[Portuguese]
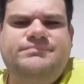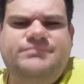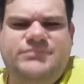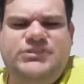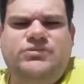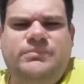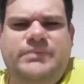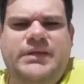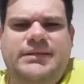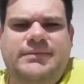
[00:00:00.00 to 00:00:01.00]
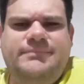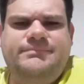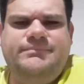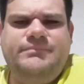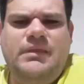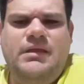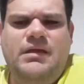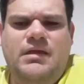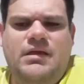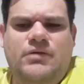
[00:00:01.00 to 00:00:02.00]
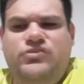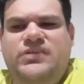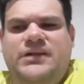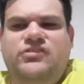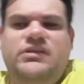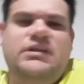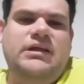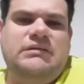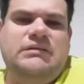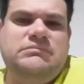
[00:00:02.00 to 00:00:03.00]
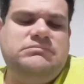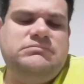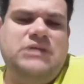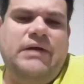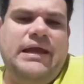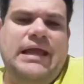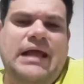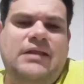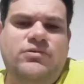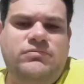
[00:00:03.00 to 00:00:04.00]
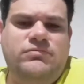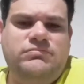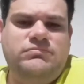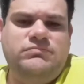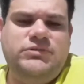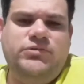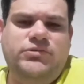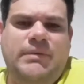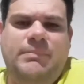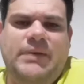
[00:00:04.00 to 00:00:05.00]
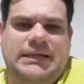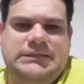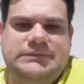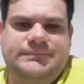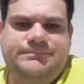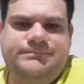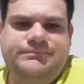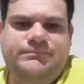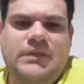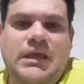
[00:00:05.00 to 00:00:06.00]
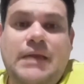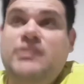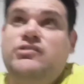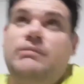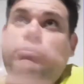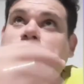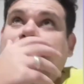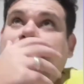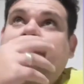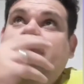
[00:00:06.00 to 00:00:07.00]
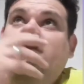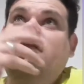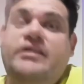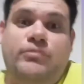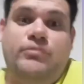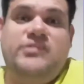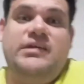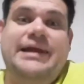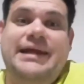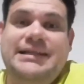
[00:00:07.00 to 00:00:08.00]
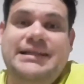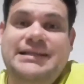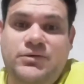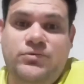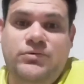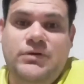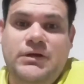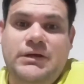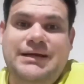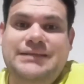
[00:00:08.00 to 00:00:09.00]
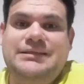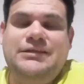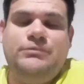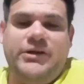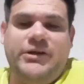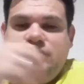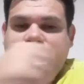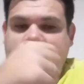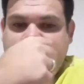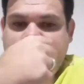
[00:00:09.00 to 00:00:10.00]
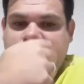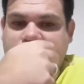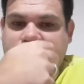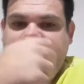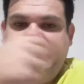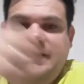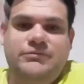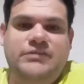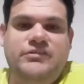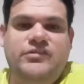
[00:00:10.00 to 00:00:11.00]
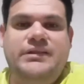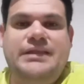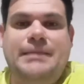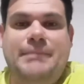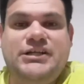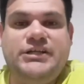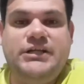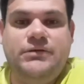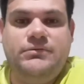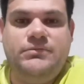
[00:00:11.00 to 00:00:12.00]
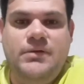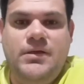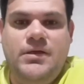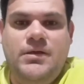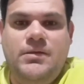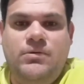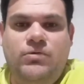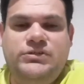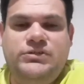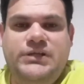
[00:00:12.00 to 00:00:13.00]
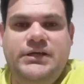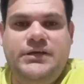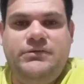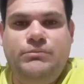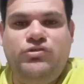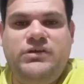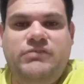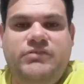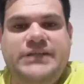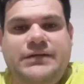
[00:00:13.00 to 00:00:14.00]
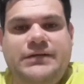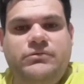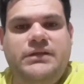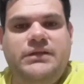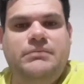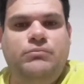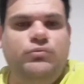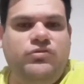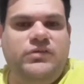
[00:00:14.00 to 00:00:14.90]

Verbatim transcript: Vocês compreendem? O certo seria não ganhar nenhum, de nenhuma parte. Mas também, por outro lado, a pessoa vai começar a ganhar dinheiro cantando para Jesus e ficando às vezes até mais rico com o dinheiro de música evangélica do que de música